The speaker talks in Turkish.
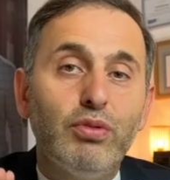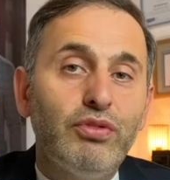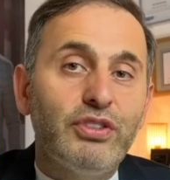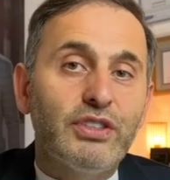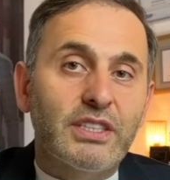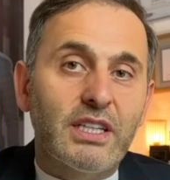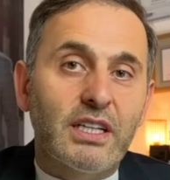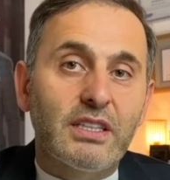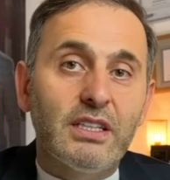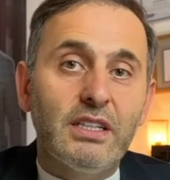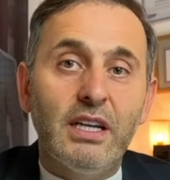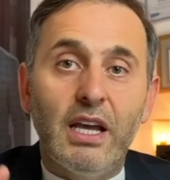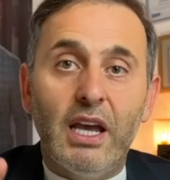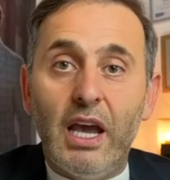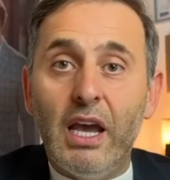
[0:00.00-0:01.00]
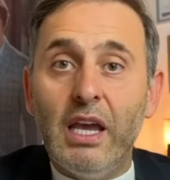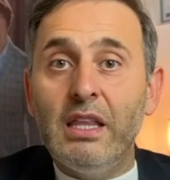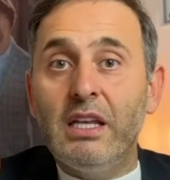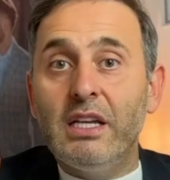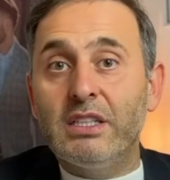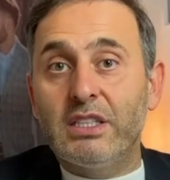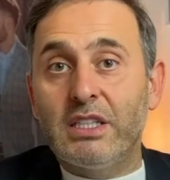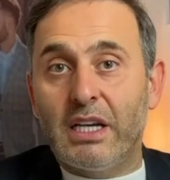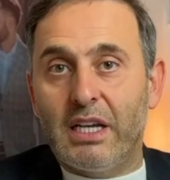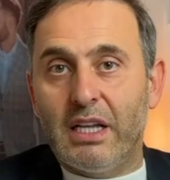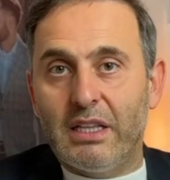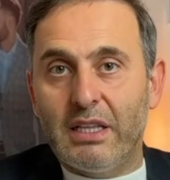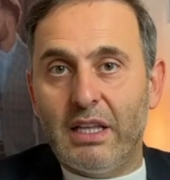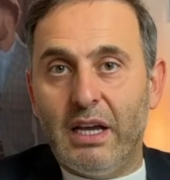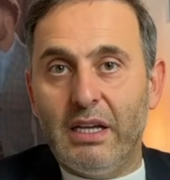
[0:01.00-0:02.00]
bu fırsatı en iyi
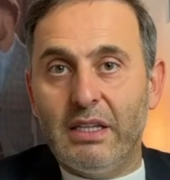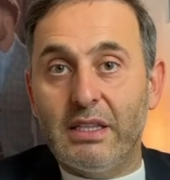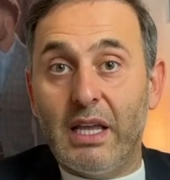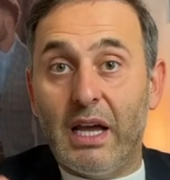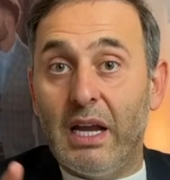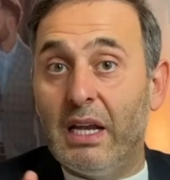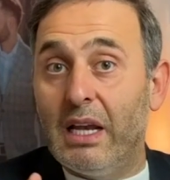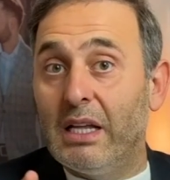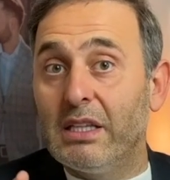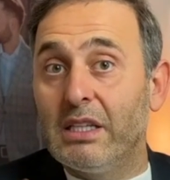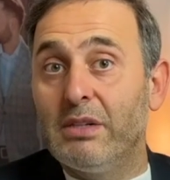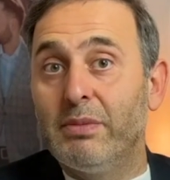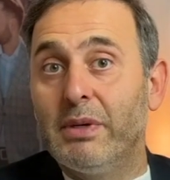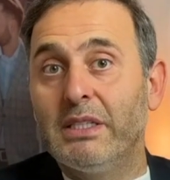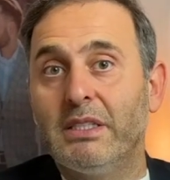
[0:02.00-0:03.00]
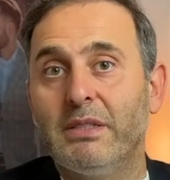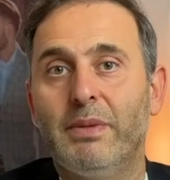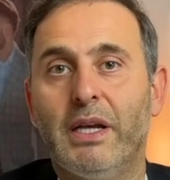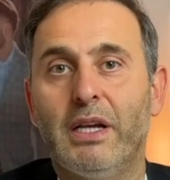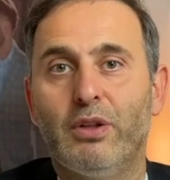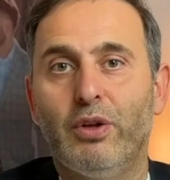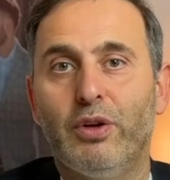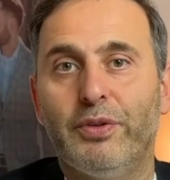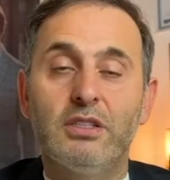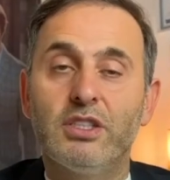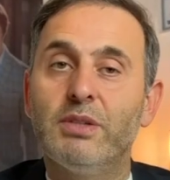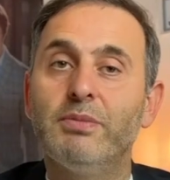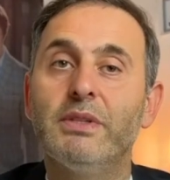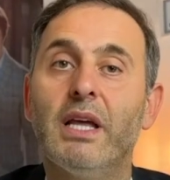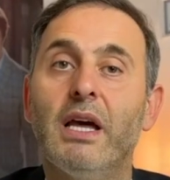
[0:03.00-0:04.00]
şekilde değerlendirmenizi bekliyorum.
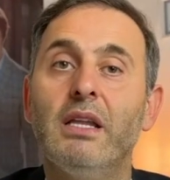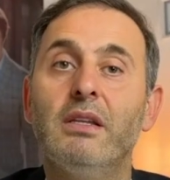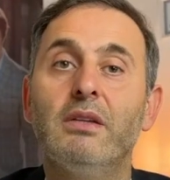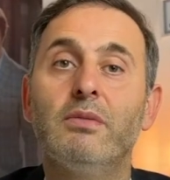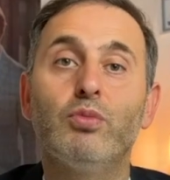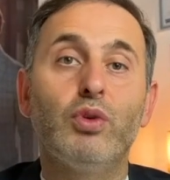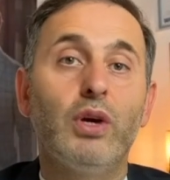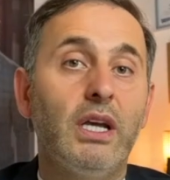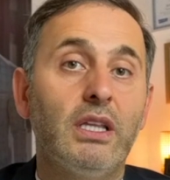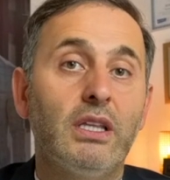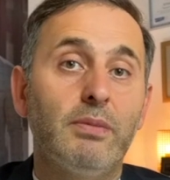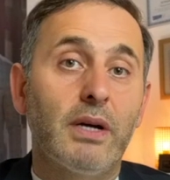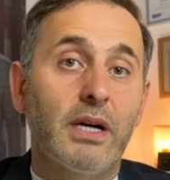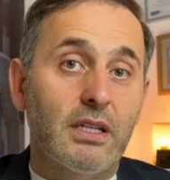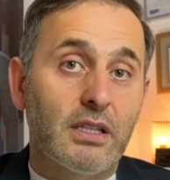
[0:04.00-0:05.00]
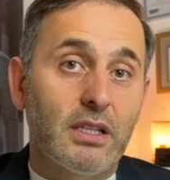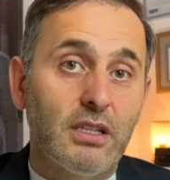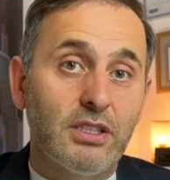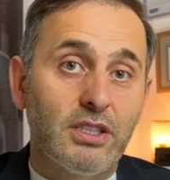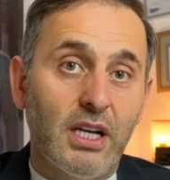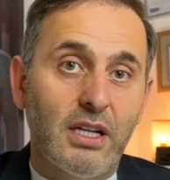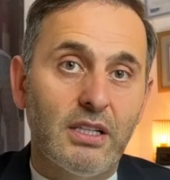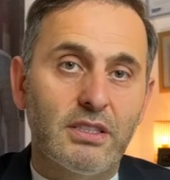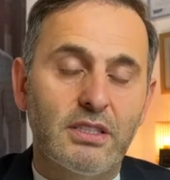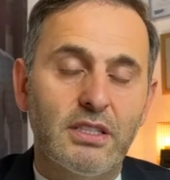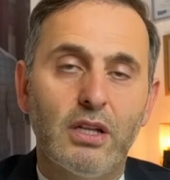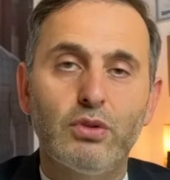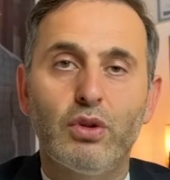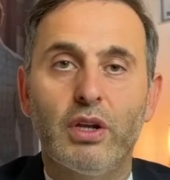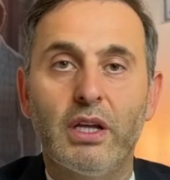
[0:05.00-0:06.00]
Şimdiden bu eğitime
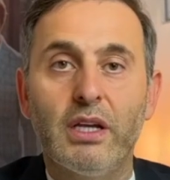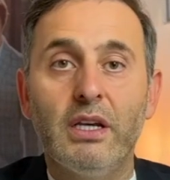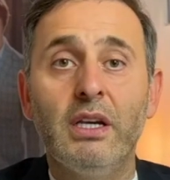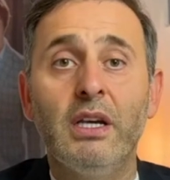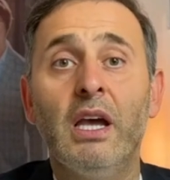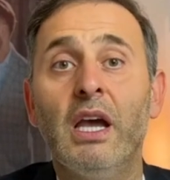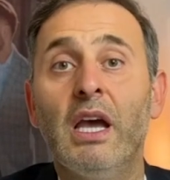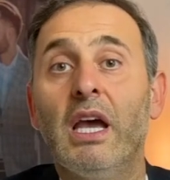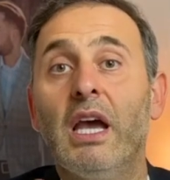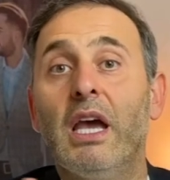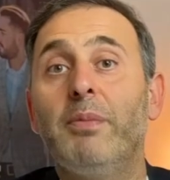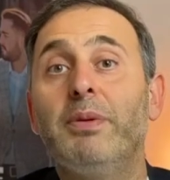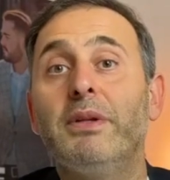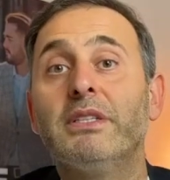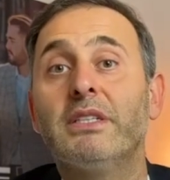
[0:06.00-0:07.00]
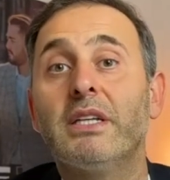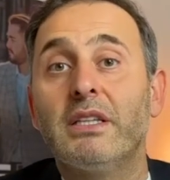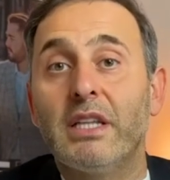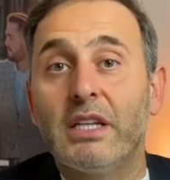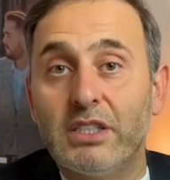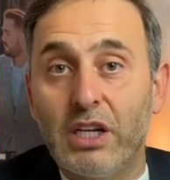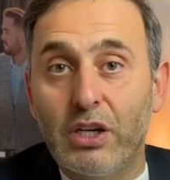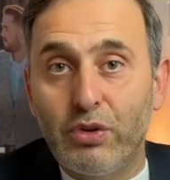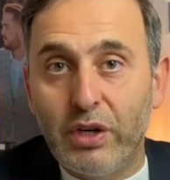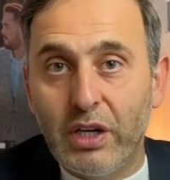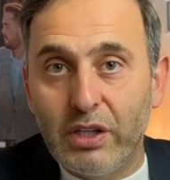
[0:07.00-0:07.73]
katılacağınızdan dolayı hepinize teşekkür